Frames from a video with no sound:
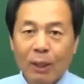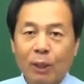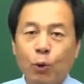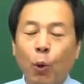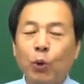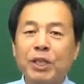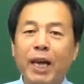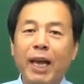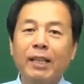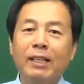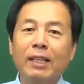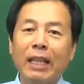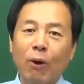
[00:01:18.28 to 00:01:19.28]
교재에
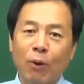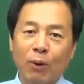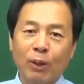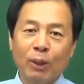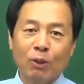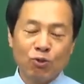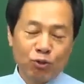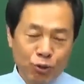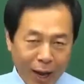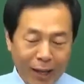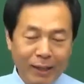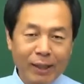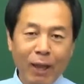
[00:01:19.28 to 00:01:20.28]
있는 내용,
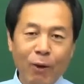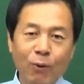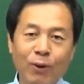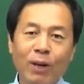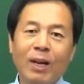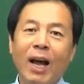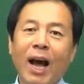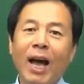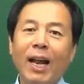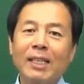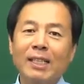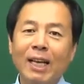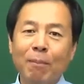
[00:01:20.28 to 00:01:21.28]
중요한 내용을
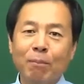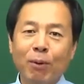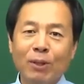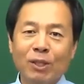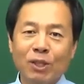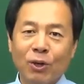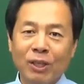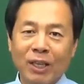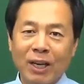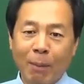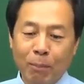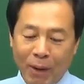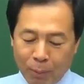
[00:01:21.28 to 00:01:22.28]
하나씩 한번 정리를
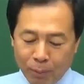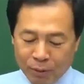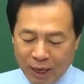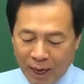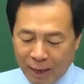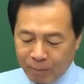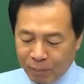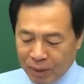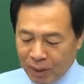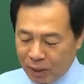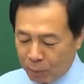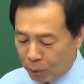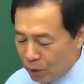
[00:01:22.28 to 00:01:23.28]
한번 해봅니다.
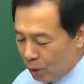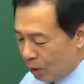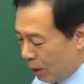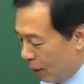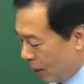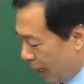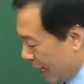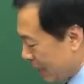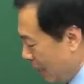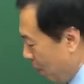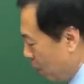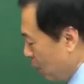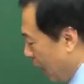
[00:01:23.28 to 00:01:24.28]
그래서 먼저 가장 먼저